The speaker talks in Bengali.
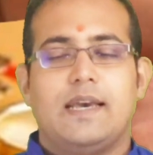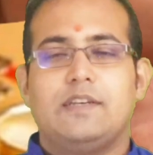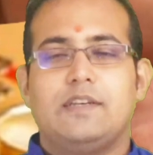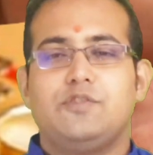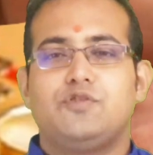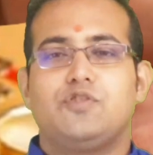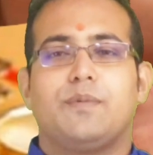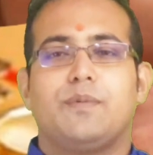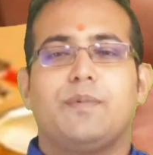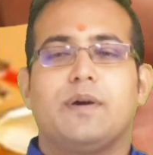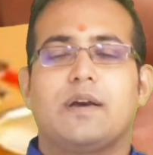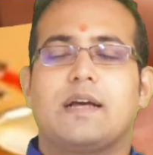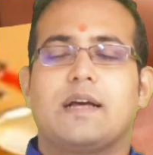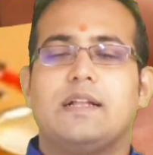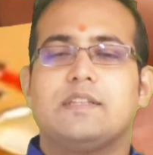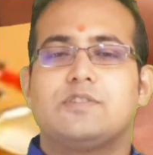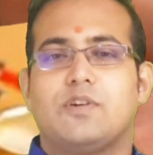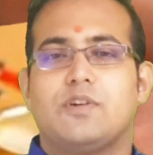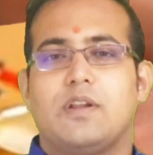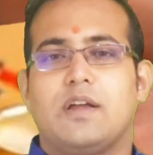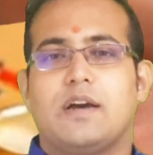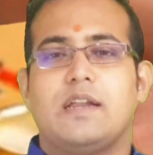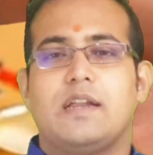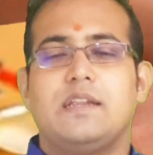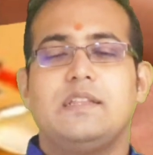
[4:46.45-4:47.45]
এই সময়কাল
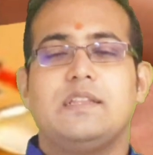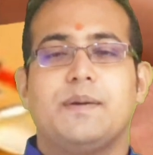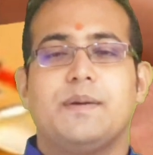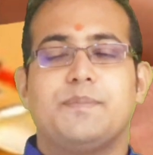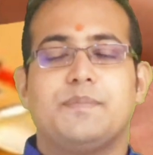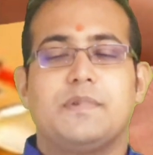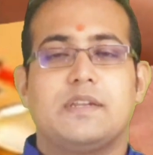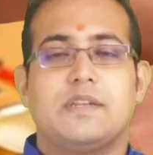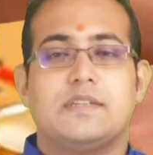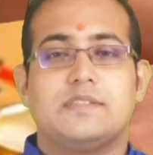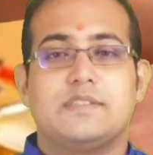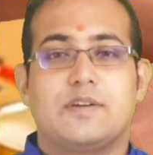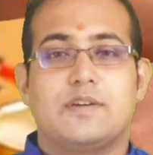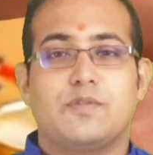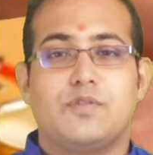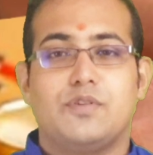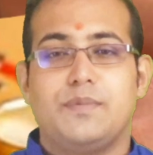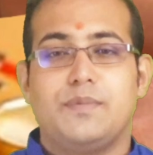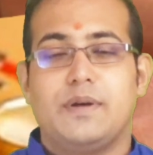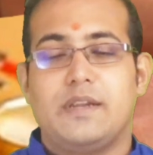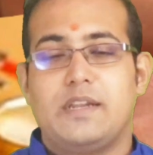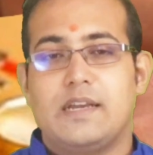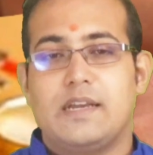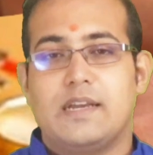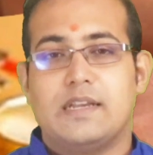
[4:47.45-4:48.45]
চলাকালীন আপনারা যে
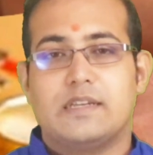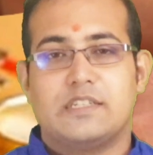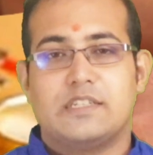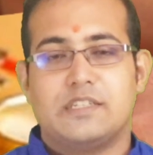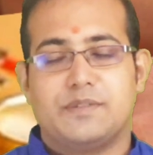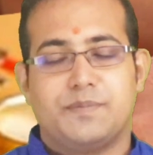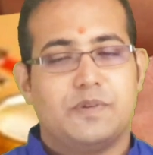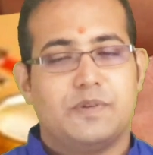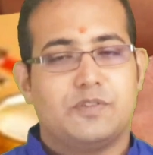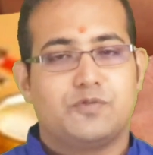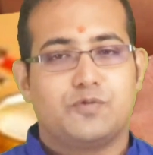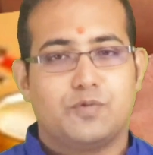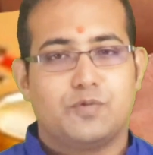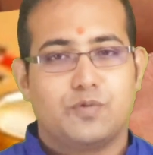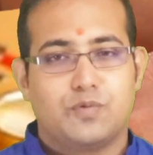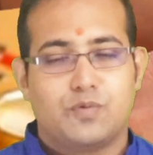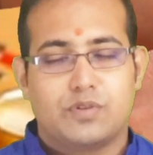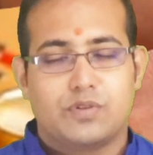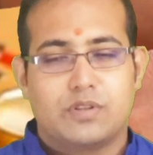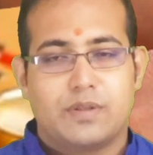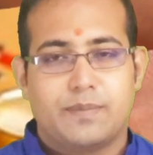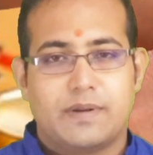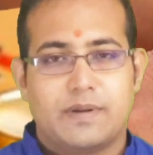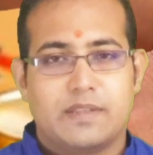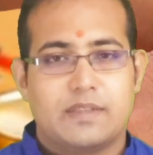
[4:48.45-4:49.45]
কোনো মেডিকেল ট্রিটমেন্ট শুরু
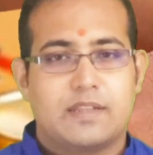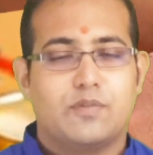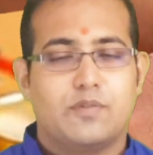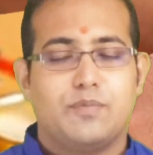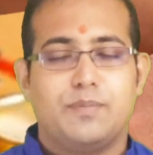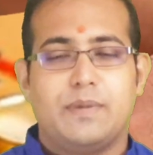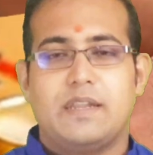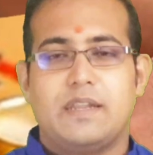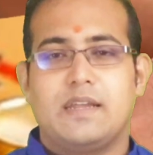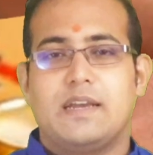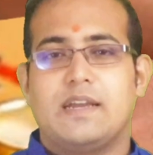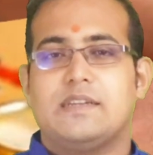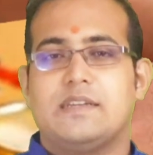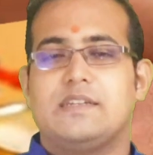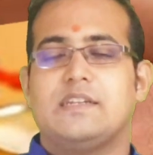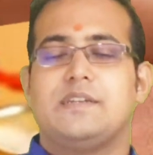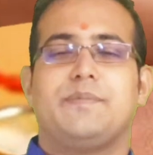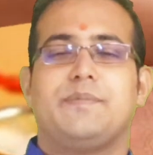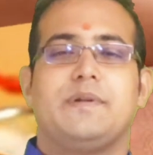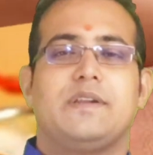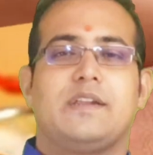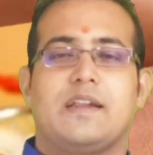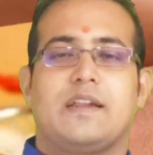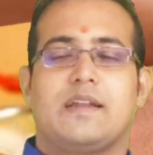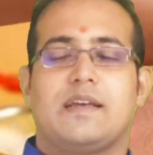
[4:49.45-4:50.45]
করতে পারেন দেখুন মেডিকেল
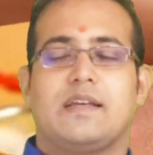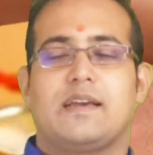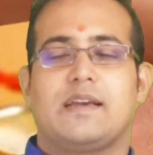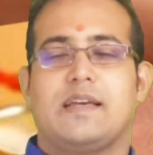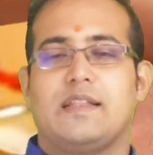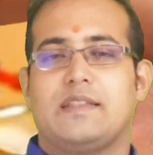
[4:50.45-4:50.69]
ট্রিটমেন্টের